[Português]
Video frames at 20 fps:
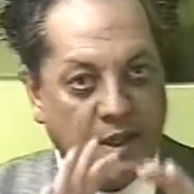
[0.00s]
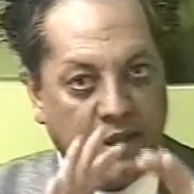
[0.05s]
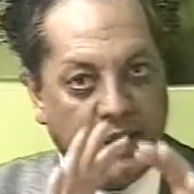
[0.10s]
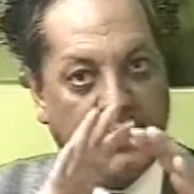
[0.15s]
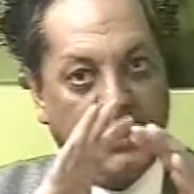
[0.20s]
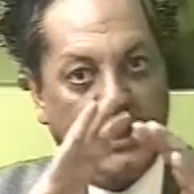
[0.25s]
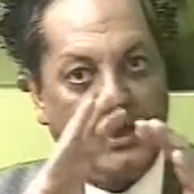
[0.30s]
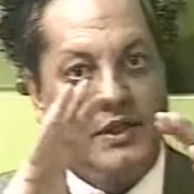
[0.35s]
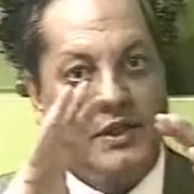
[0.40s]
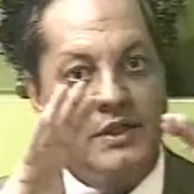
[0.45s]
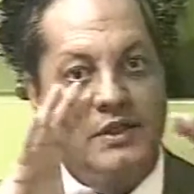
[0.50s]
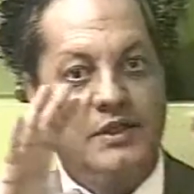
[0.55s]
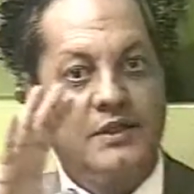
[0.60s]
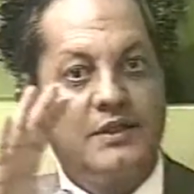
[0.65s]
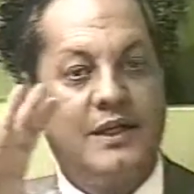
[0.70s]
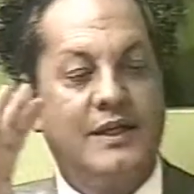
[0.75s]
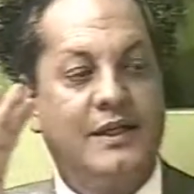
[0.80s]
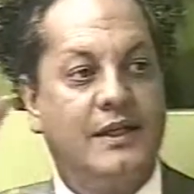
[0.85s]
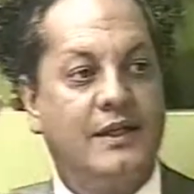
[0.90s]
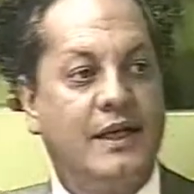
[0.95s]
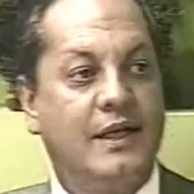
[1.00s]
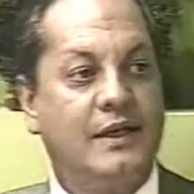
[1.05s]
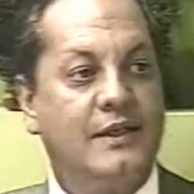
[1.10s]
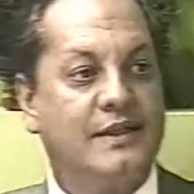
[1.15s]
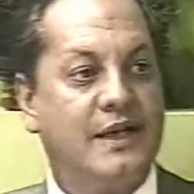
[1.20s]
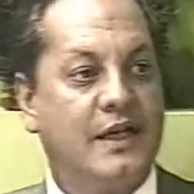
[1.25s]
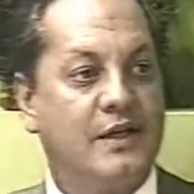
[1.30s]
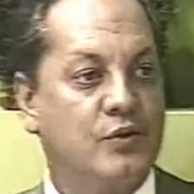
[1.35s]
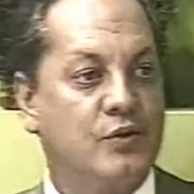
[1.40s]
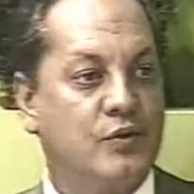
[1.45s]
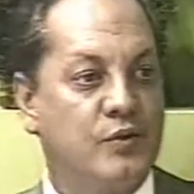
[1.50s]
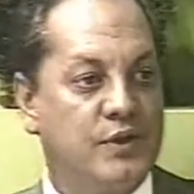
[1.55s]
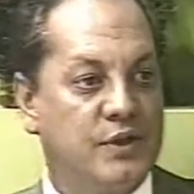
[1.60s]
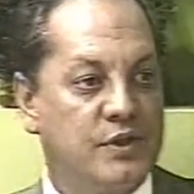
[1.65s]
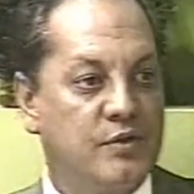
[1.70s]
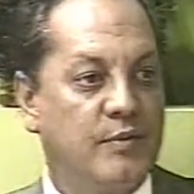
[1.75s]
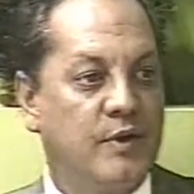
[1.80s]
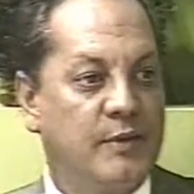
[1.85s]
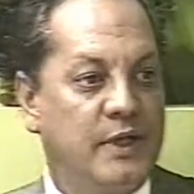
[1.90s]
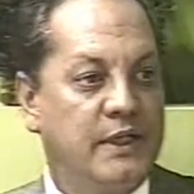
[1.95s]
em que a gente tem que analisar as coisas
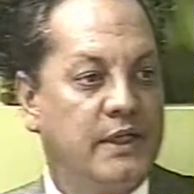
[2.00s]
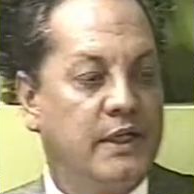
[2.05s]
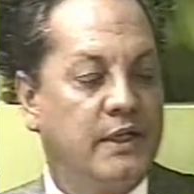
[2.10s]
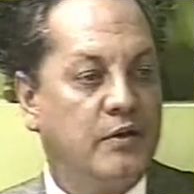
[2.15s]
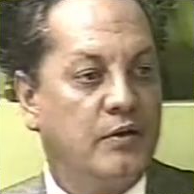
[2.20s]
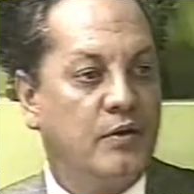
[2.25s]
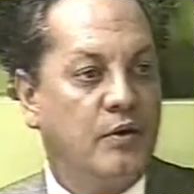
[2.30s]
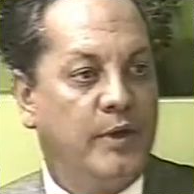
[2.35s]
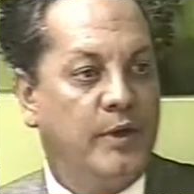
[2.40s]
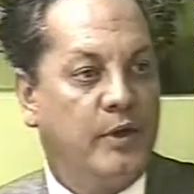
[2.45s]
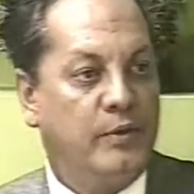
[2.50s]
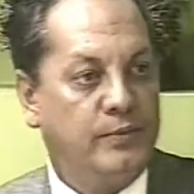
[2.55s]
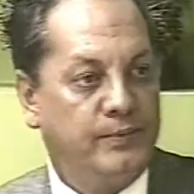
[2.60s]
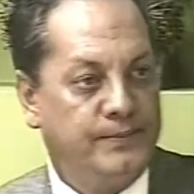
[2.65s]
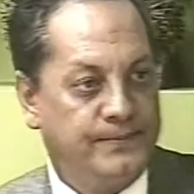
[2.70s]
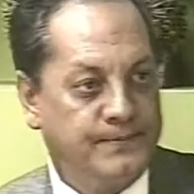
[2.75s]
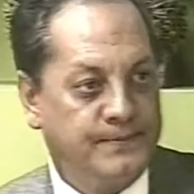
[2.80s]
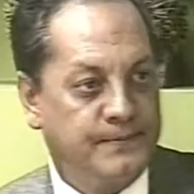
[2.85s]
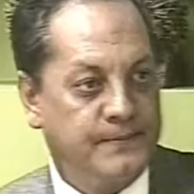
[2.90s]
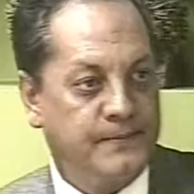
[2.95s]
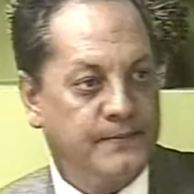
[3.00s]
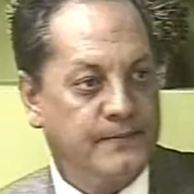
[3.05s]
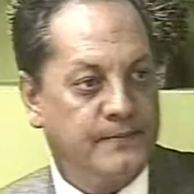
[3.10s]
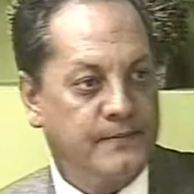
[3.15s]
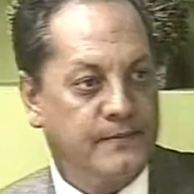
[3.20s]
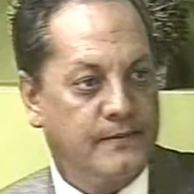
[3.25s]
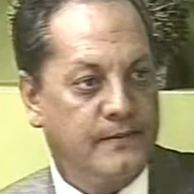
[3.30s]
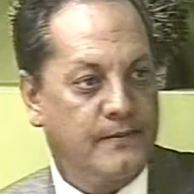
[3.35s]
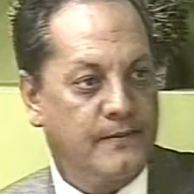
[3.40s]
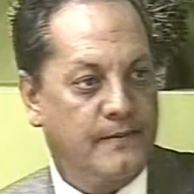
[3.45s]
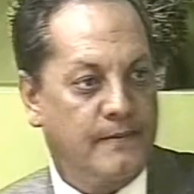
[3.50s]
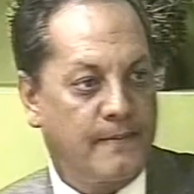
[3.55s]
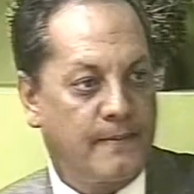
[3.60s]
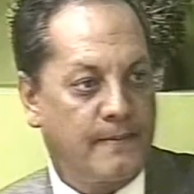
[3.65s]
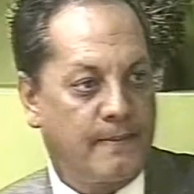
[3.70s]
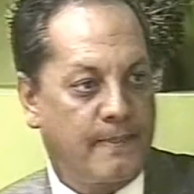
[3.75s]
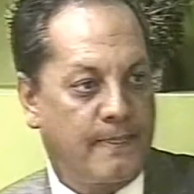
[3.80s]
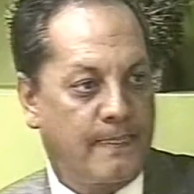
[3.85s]
de uma maneira global. E o Richard teve muita sorte,